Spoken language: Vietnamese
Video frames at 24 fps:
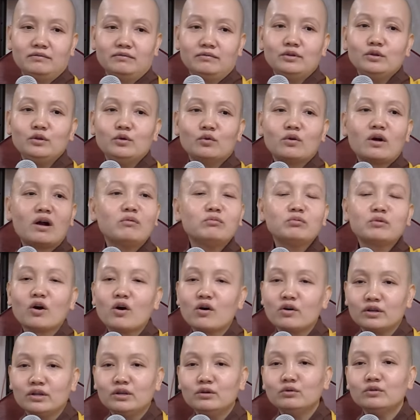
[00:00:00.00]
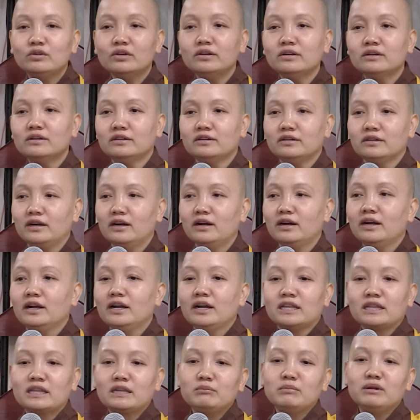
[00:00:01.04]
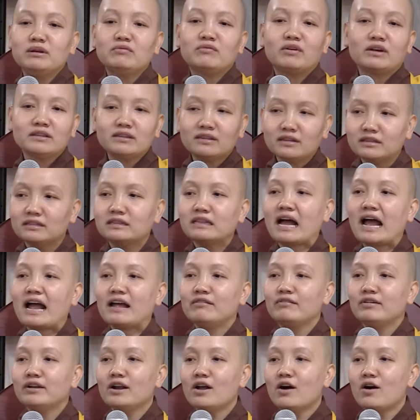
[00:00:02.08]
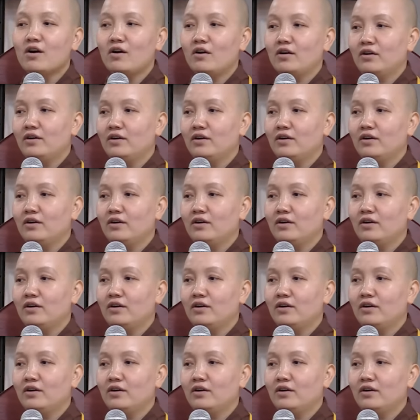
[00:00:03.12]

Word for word: ví dụ không còn yêu thương nữa, thì mình vẫn tự tại với nó.